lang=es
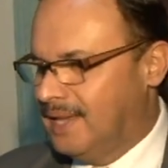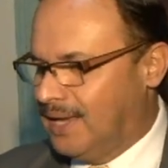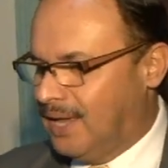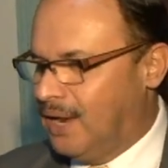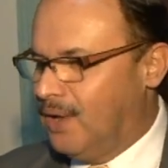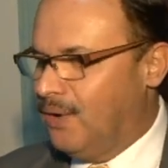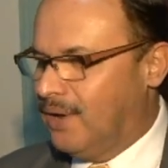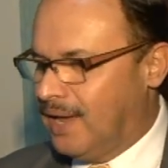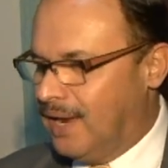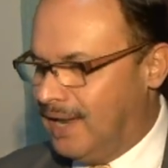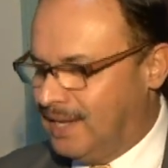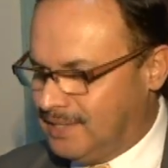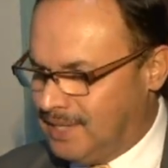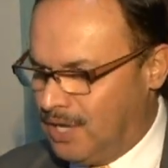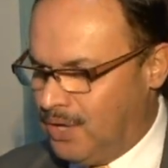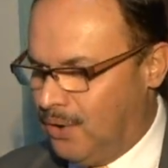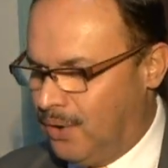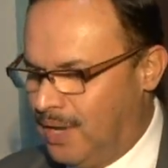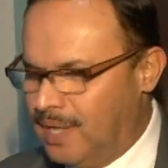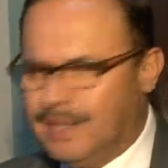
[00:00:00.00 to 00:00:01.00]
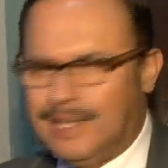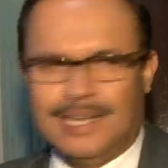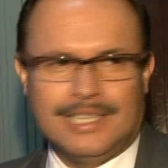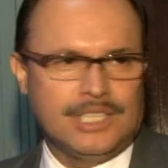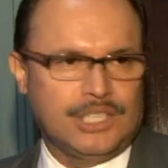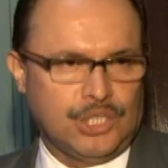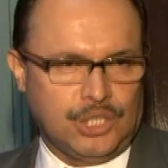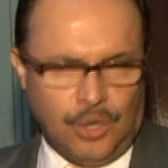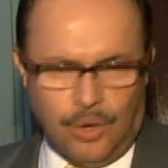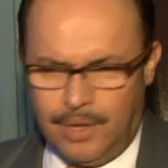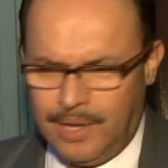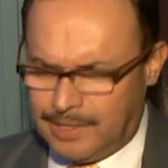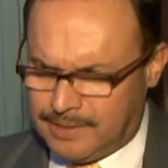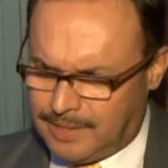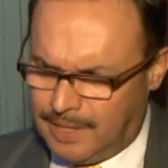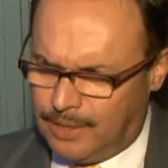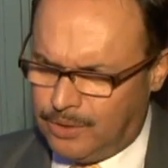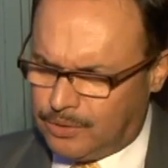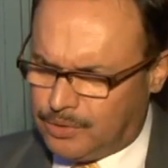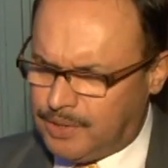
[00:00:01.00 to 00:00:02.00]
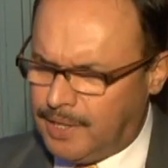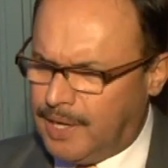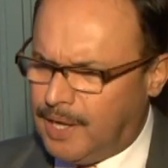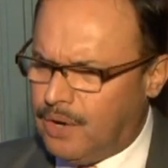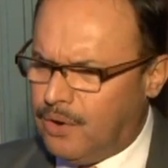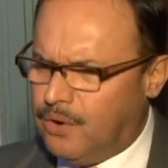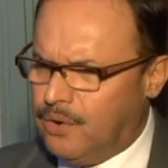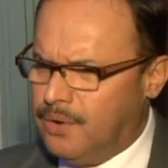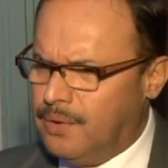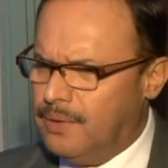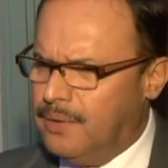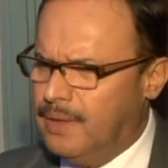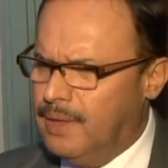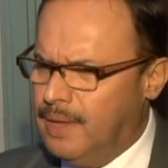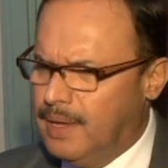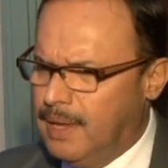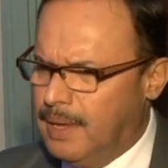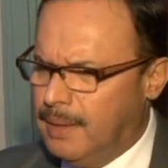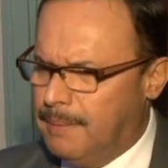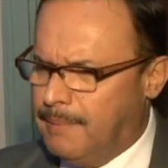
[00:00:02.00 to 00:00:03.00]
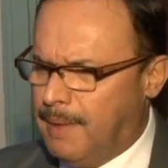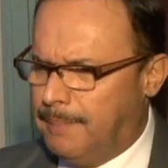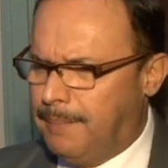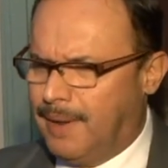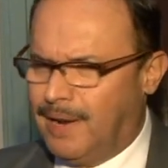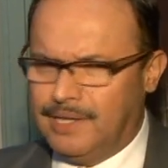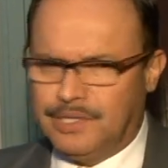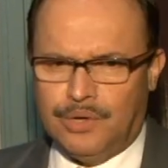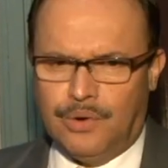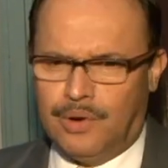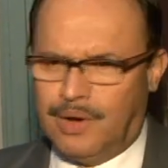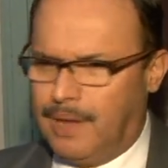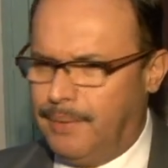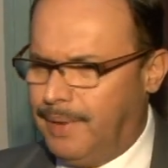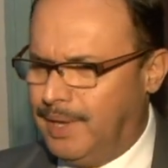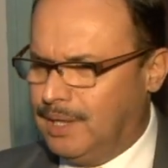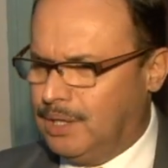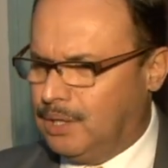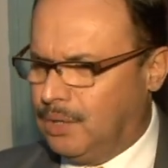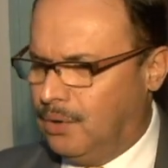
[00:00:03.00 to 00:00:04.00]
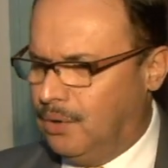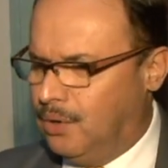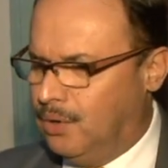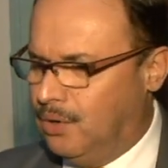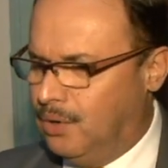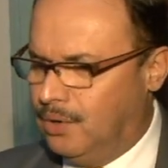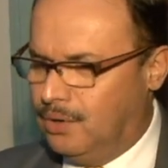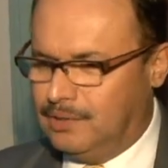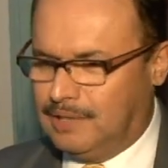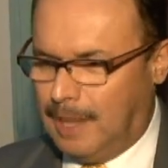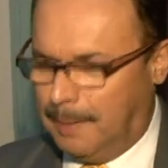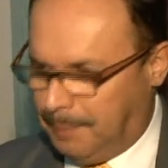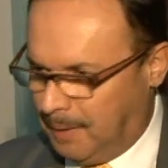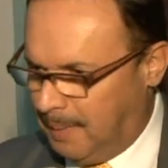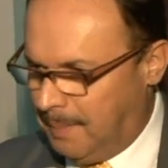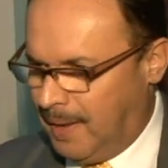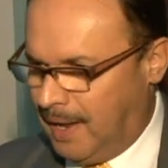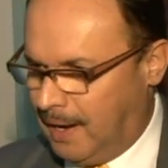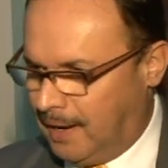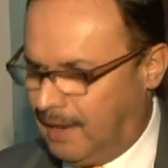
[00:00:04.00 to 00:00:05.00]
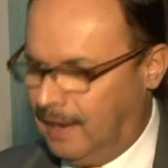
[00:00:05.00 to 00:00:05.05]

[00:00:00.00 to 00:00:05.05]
Creo que las señoritas todas se lucieron, me pareció un evento de primera